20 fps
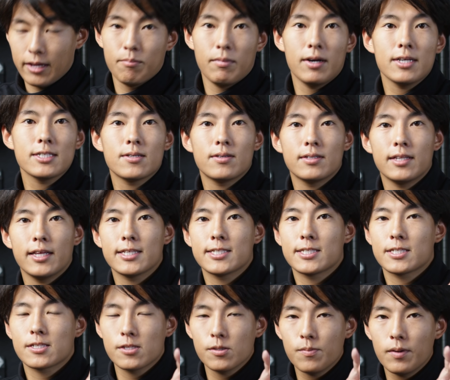まずはね、
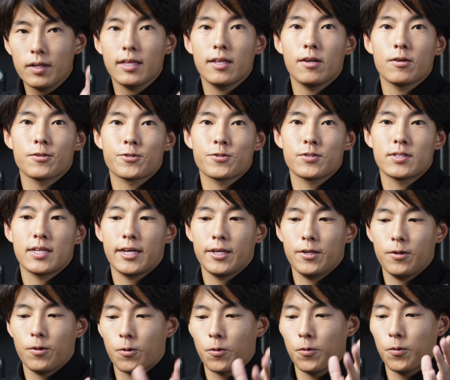すべての素材
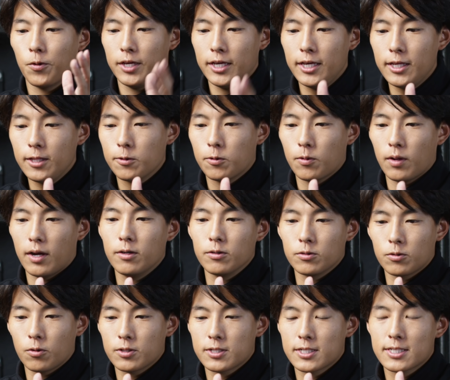をこのインと
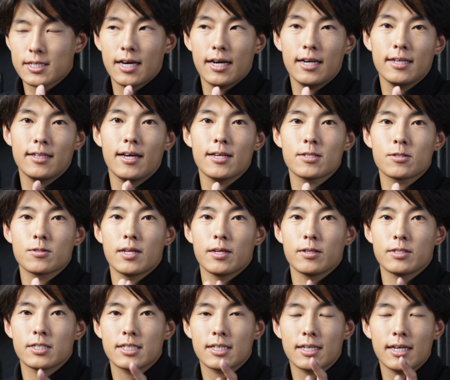アウト、使いたい素材
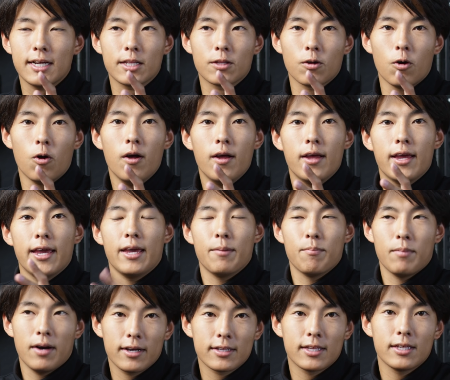しっかりと、えー、
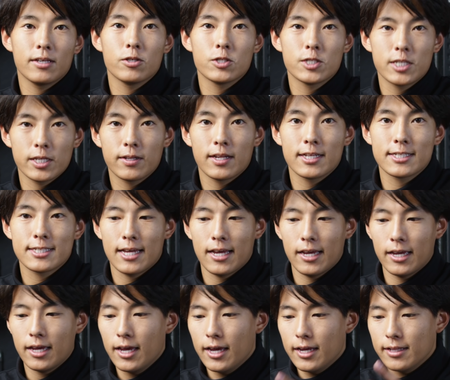マーキングしてくださ
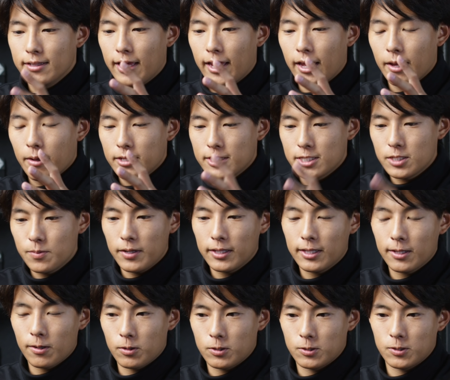い。で、すべて
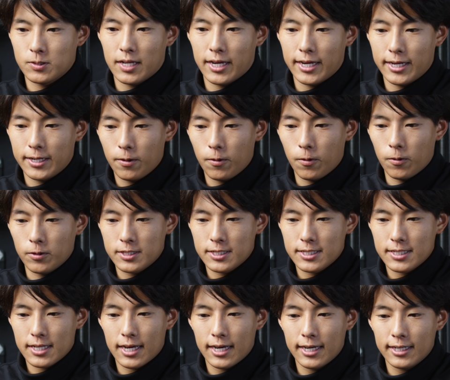の素材の
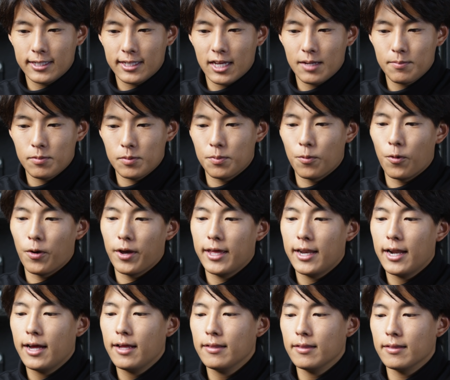使いたい部分を選
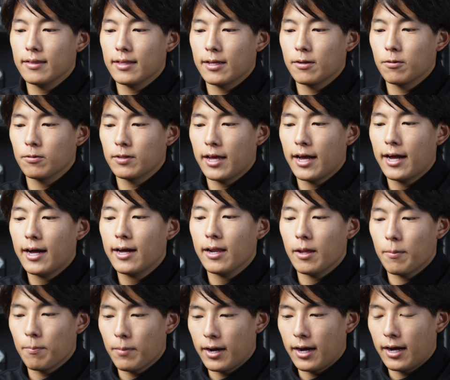んだのであれ
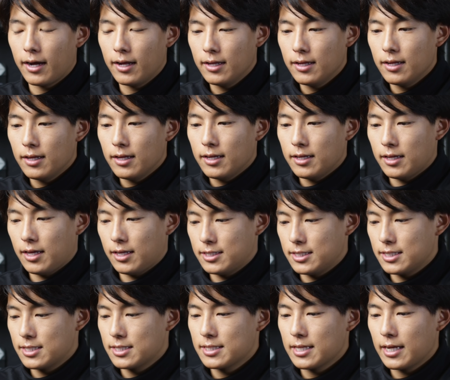ば、えー、
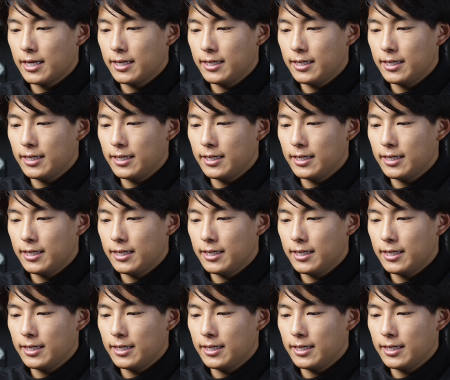実際